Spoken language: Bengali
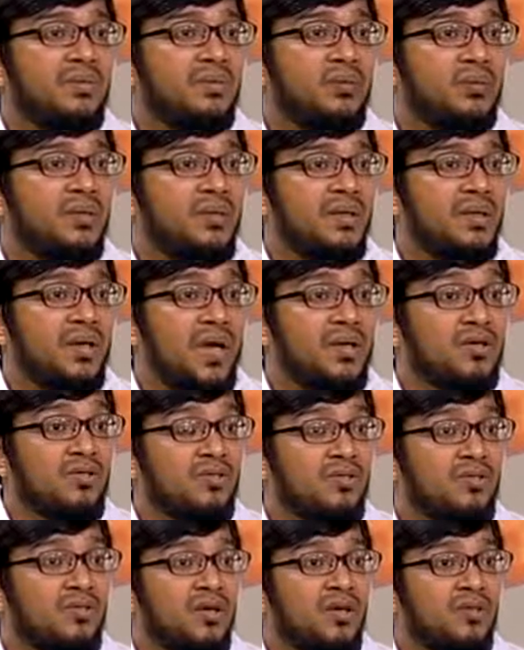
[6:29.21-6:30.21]
প্রতি একশো
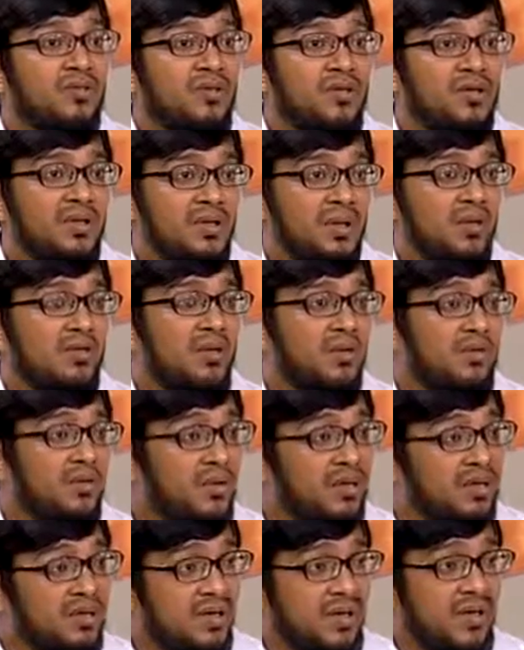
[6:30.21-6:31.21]
জনের মধ্যে যারা
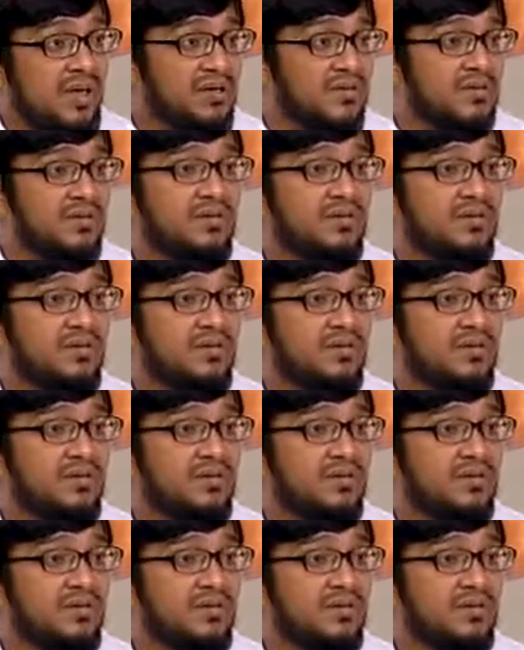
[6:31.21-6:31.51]
কর্মক্ষেত্রে কাজ